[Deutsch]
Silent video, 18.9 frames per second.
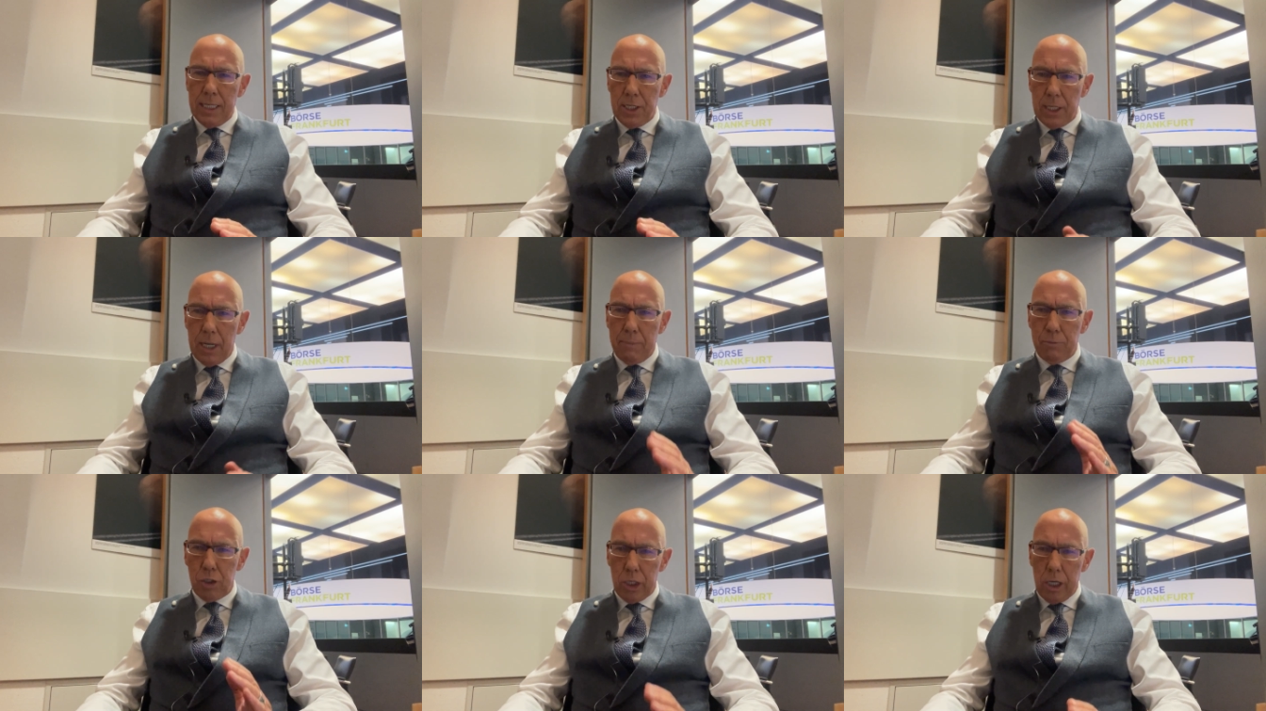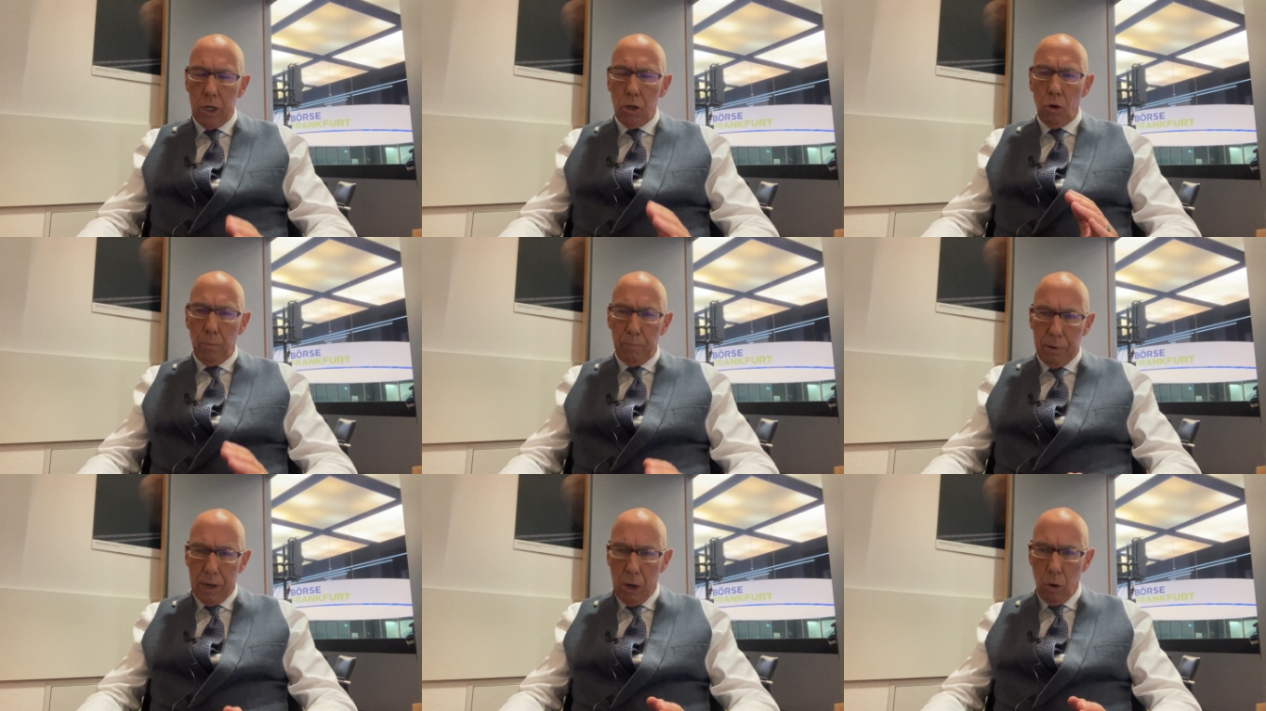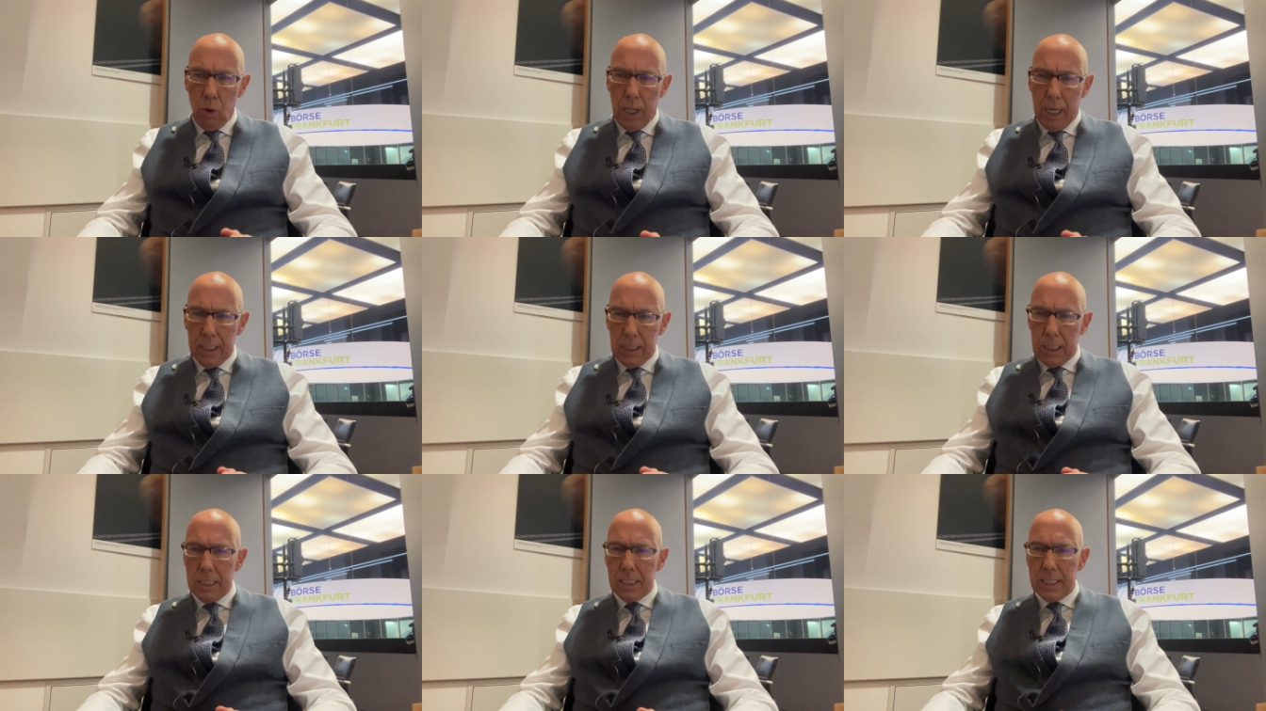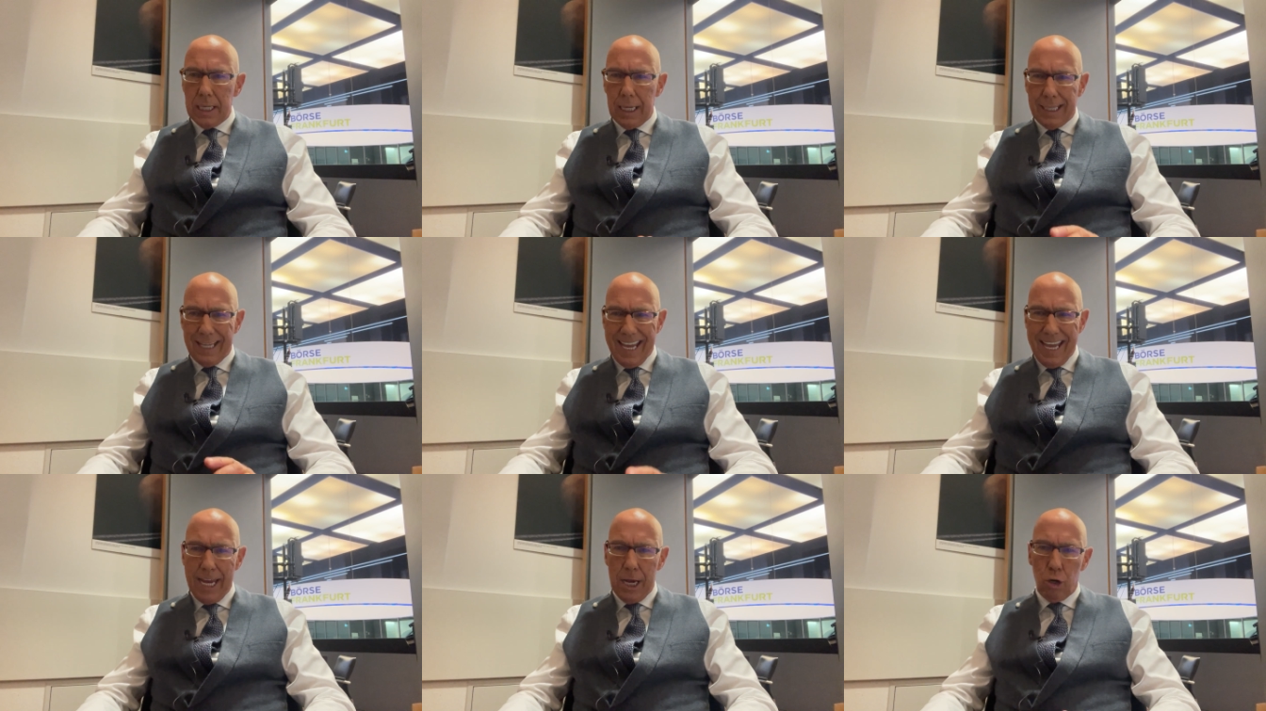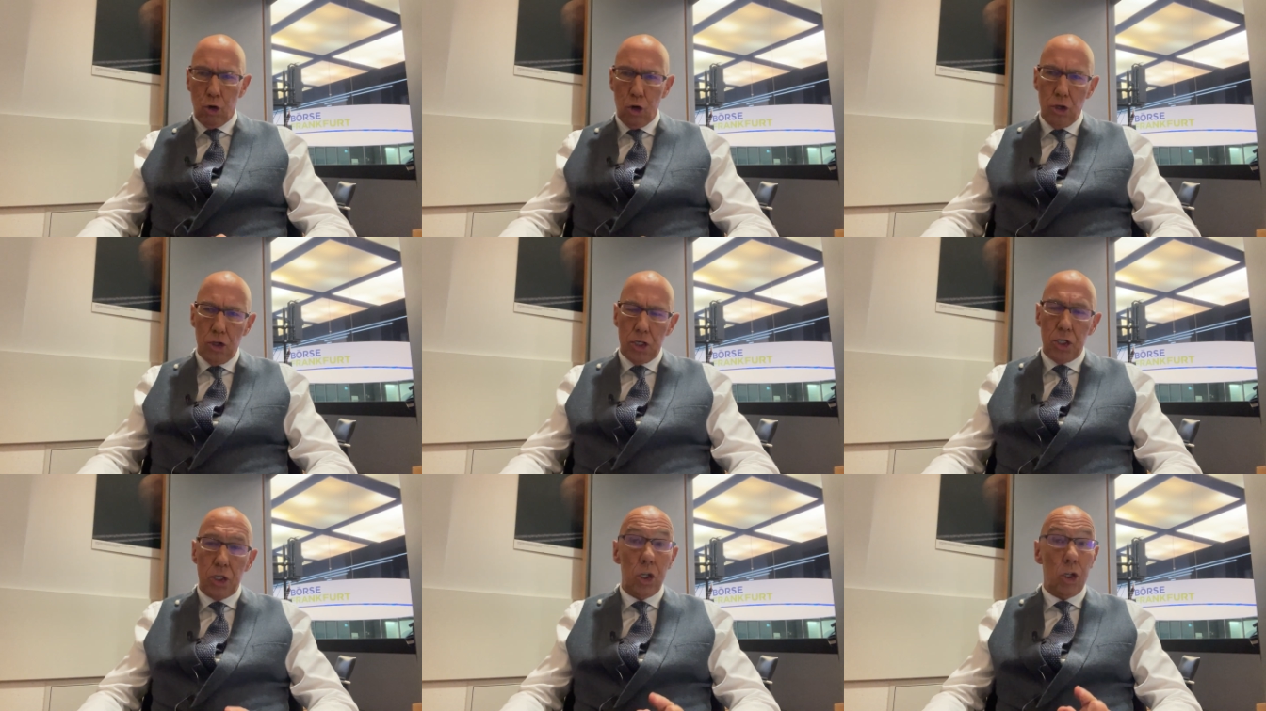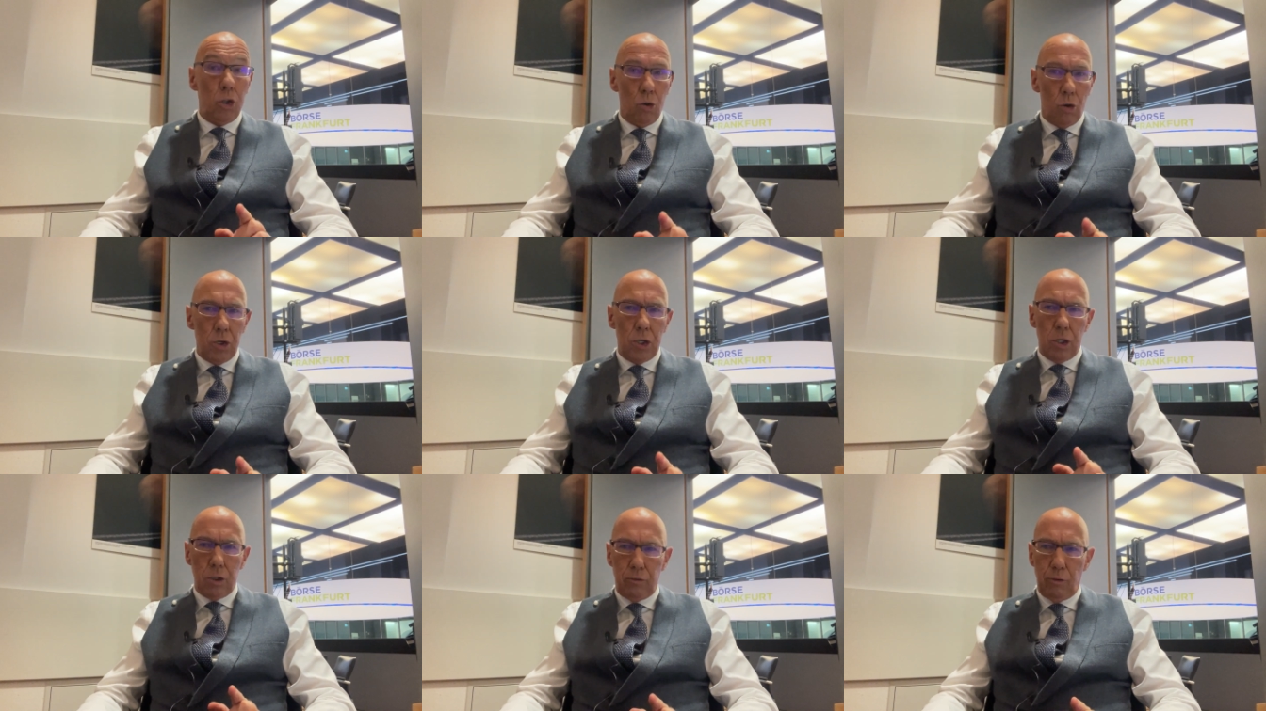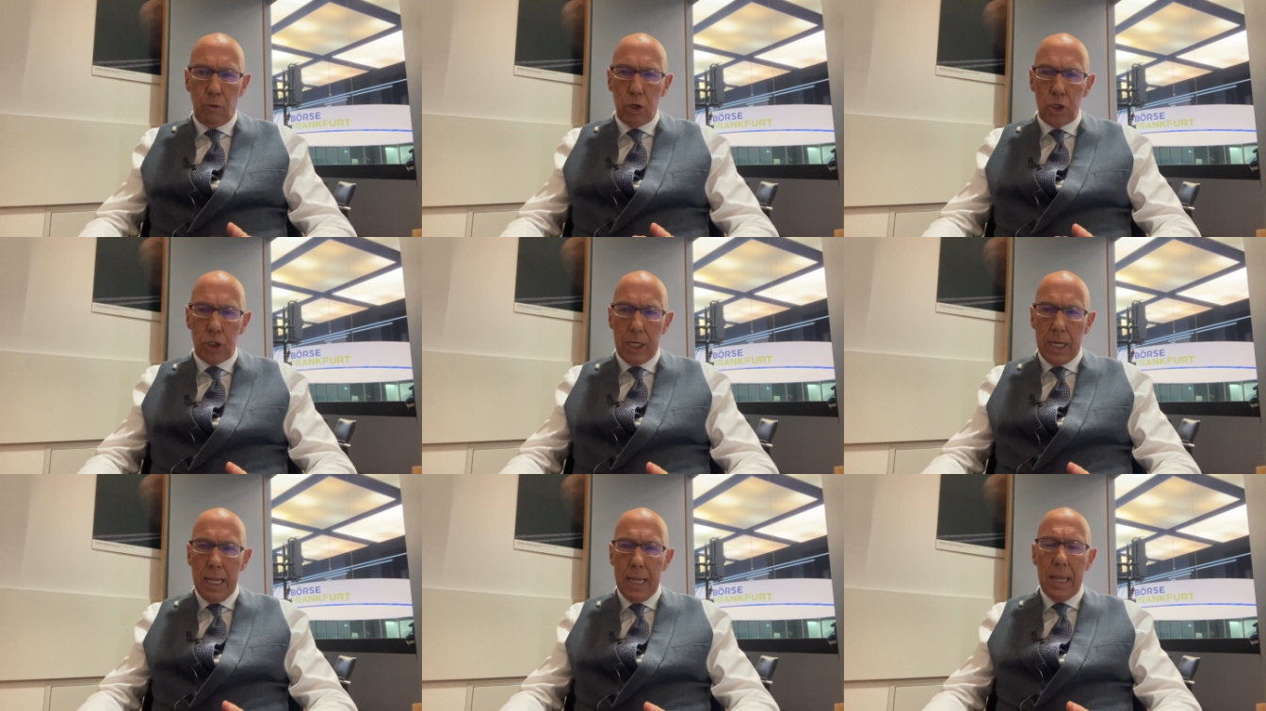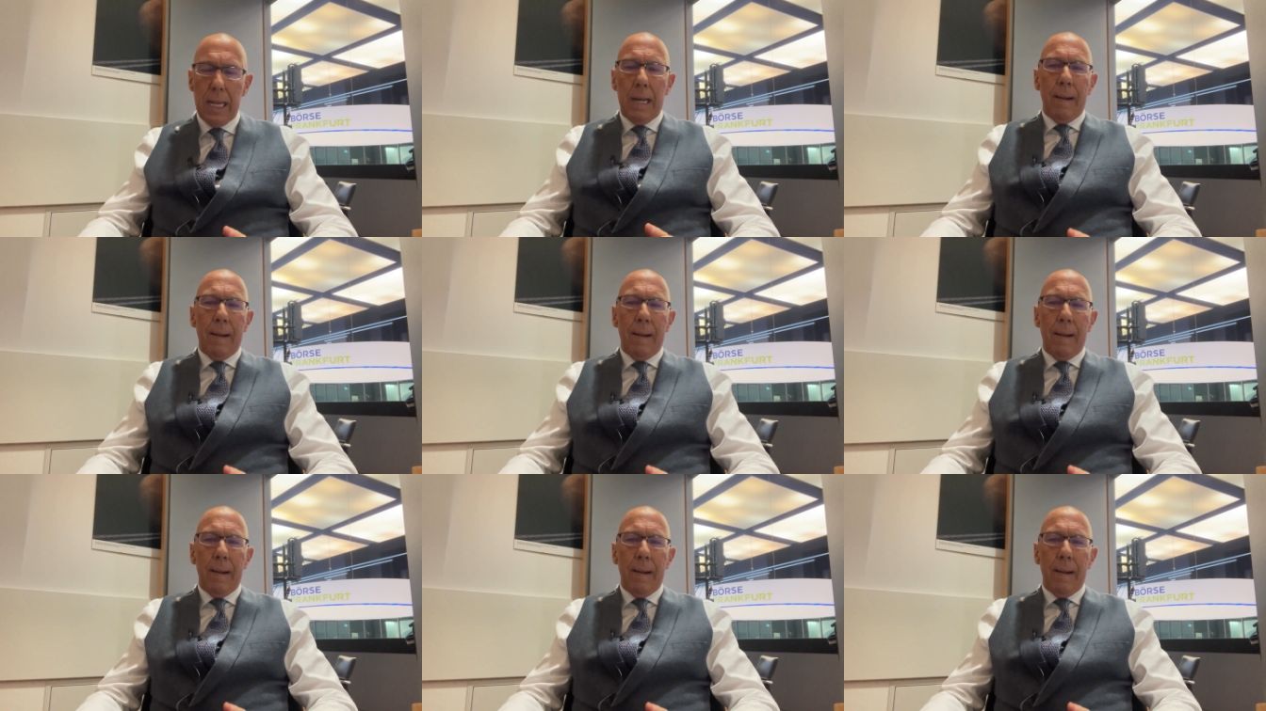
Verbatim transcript: Selbst Jerome Powell hat gesagt, er könnte sich durchaus vorstellen,